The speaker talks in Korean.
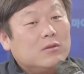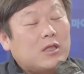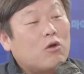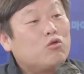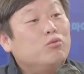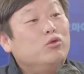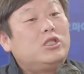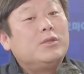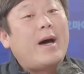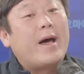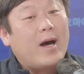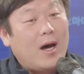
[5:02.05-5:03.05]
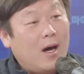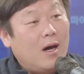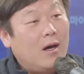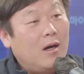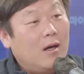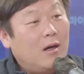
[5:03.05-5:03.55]
자꾸 묻지 마라.
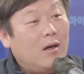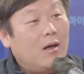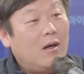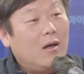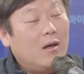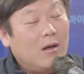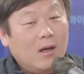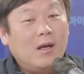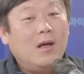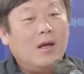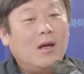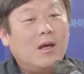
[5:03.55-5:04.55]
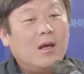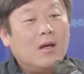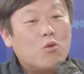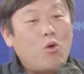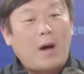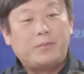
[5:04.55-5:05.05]
발언과 태도가 네. 보이다
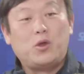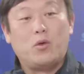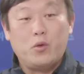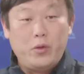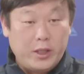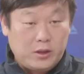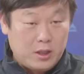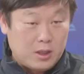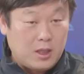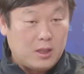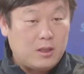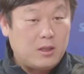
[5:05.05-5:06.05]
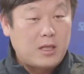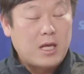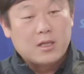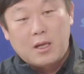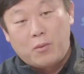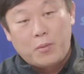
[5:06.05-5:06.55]
보니까 고압적으로 위에서 이렇게
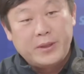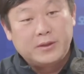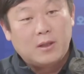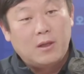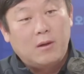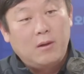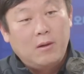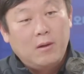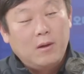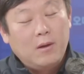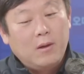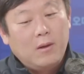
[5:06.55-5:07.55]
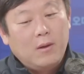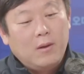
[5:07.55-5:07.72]
내려다보면서요. 네.